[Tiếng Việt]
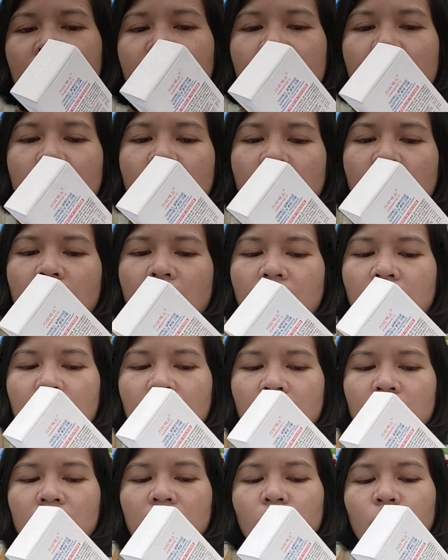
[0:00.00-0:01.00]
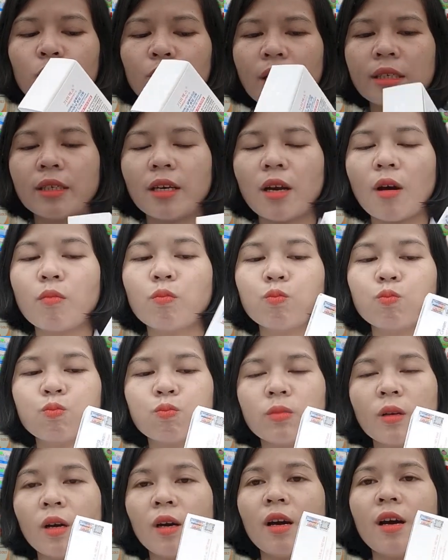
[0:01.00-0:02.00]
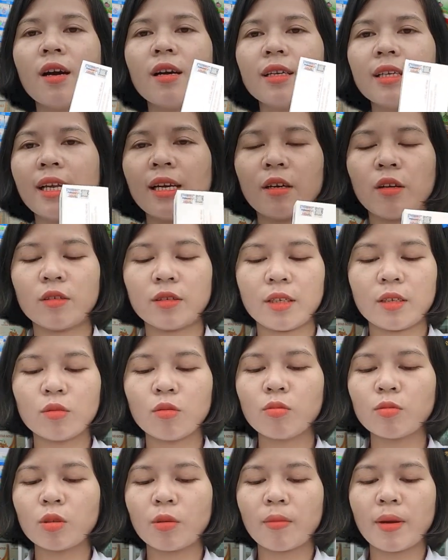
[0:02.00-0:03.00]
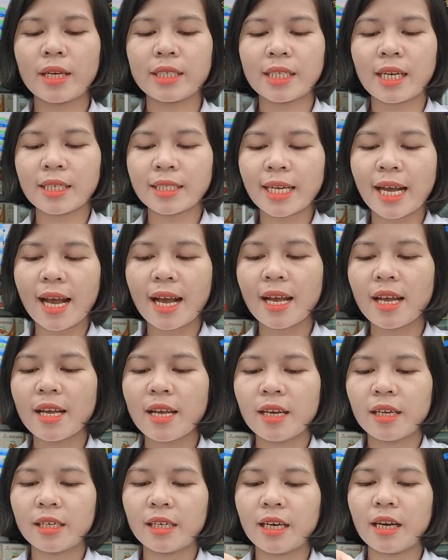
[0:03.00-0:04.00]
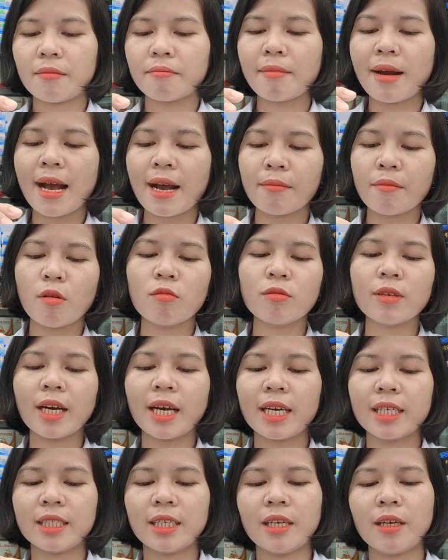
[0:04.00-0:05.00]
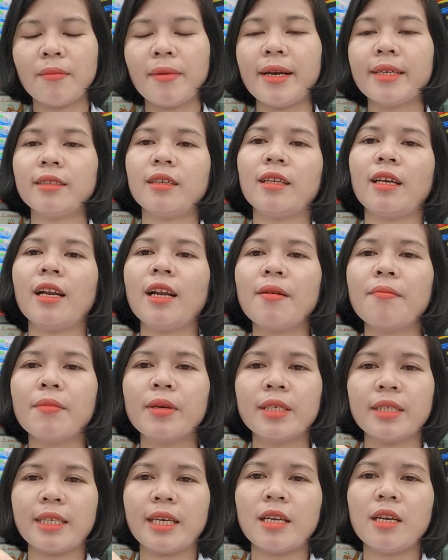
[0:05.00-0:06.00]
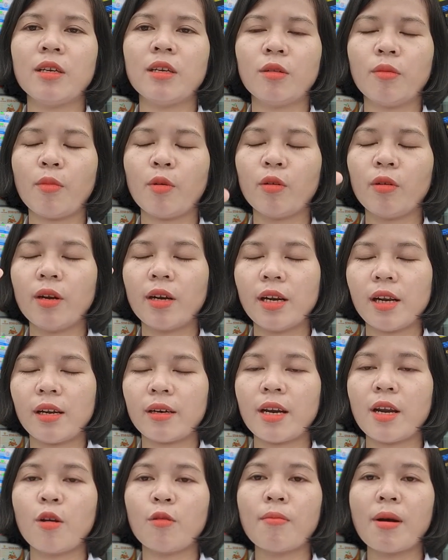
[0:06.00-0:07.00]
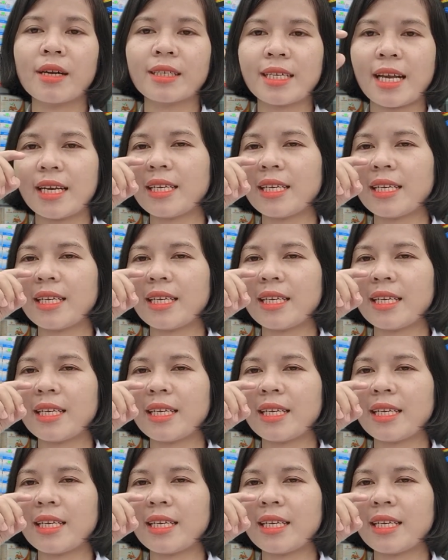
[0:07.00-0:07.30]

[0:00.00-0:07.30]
à, glutathione nó là nó sẽ giúp cho bạn trắng da đấy ba mẫu này thì các bạn sẽ thấy là mình sẽ để cho mọi người đều bằng giá nhau